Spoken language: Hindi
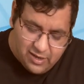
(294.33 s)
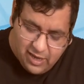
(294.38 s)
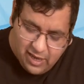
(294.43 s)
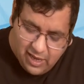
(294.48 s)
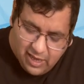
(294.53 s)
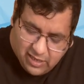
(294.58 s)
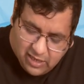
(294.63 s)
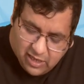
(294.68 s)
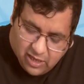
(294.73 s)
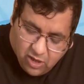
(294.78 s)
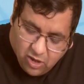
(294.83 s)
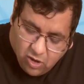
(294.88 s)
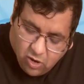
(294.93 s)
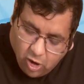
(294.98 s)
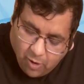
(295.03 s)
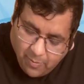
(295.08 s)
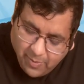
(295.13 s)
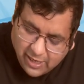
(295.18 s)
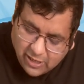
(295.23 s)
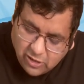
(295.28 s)
ठीक है जी
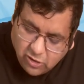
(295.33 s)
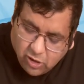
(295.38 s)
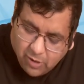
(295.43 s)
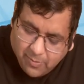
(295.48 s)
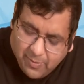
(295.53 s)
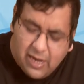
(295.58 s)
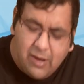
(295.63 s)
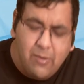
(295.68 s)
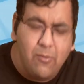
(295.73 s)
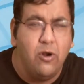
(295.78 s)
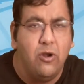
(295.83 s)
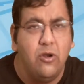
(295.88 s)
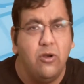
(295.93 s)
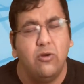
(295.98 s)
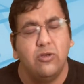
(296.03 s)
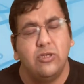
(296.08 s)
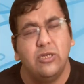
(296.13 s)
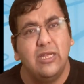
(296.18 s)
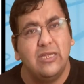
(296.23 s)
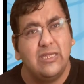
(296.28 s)
और बेटा जो रिमेनिंग मॉडल
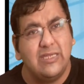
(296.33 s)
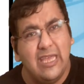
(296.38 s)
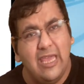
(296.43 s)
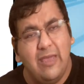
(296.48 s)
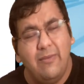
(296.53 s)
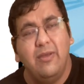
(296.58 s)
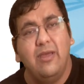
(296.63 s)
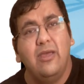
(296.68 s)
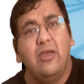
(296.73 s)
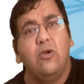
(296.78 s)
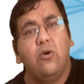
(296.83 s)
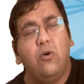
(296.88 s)
क्वेश्चन है सेम